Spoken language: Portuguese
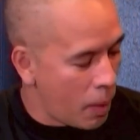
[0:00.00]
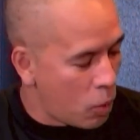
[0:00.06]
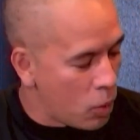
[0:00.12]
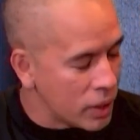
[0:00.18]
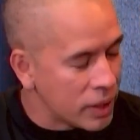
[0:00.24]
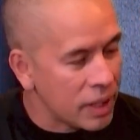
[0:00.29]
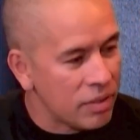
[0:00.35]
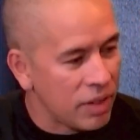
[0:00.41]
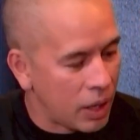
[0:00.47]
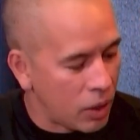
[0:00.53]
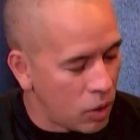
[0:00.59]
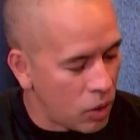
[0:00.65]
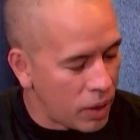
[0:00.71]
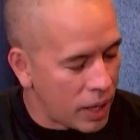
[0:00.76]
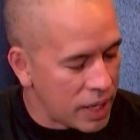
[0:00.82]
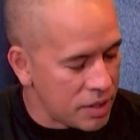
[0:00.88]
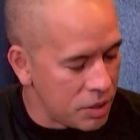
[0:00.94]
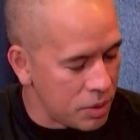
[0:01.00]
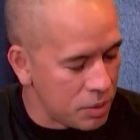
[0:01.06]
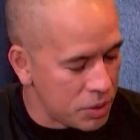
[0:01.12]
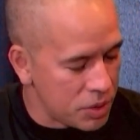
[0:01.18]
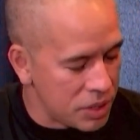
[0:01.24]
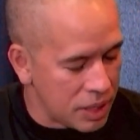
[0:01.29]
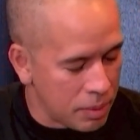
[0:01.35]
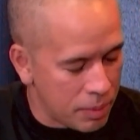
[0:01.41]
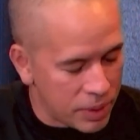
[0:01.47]
Quando ele vai colocar esse filme no
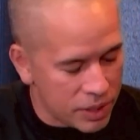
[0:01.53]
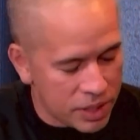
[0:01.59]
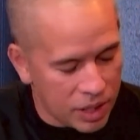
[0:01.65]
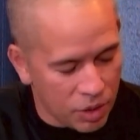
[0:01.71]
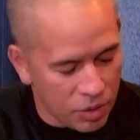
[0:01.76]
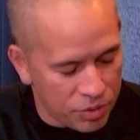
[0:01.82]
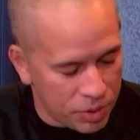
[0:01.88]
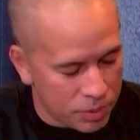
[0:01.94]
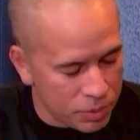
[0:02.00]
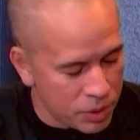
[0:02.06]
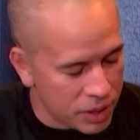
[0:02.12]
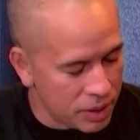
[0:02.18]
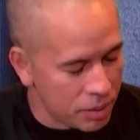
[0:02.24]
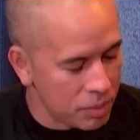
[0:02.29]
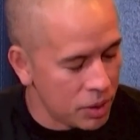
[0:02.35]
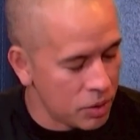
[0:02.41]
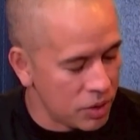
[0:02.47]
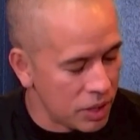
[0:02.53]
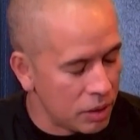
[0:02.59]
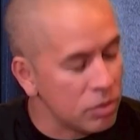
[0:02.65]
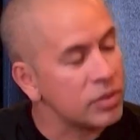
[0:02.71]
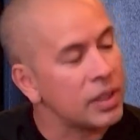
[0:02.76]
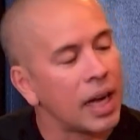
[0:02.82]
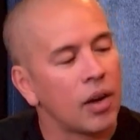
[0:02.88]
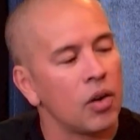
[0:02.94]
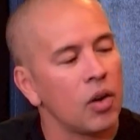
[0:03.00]
cinema para tirar o filme do Ed Mills, ele
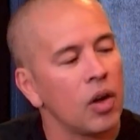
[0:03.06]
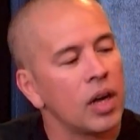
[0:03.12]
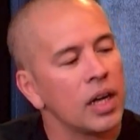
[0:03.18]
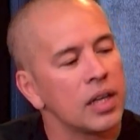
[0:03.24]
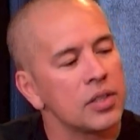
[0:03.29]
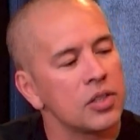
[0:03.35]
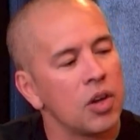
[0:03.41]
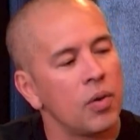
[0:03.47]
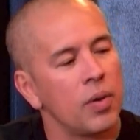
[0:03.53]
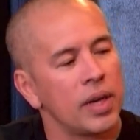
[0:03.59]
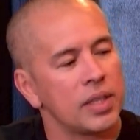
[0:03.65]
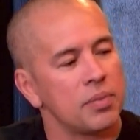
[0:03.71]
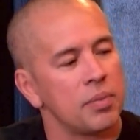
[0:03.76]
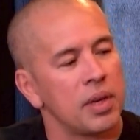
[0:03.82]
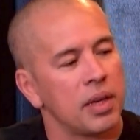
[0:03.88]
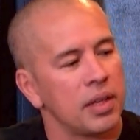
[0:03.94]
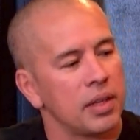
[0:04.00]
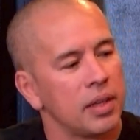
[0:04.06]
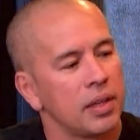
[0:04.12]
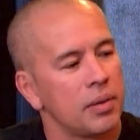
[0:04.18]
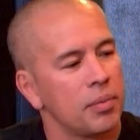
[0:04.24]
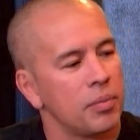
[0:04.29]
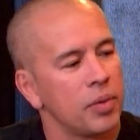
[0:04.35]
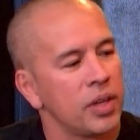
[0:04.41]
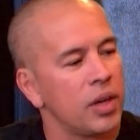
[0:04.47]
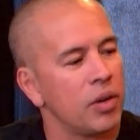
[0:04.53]
não tá colocando só o X-Men,
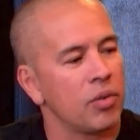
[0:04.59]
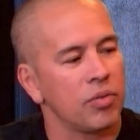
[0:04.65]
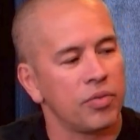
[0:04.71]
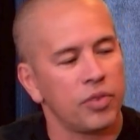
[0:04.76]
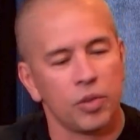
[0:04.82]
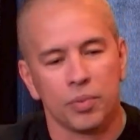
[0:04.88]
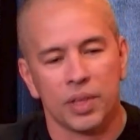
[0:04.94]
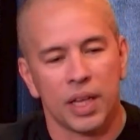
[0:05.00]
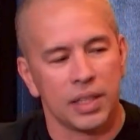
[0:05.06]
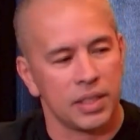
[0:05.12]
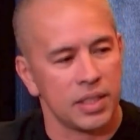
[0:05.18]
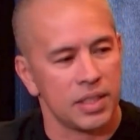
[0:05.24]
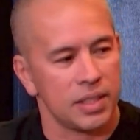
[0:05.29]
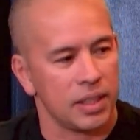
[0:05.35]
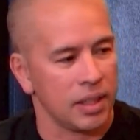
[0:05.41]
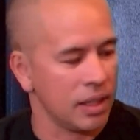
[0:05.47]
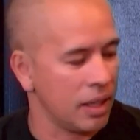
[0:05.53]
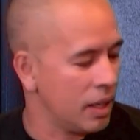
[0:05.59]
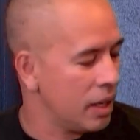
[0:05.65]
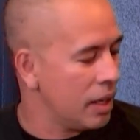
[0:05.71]
porque é um filme da Disney.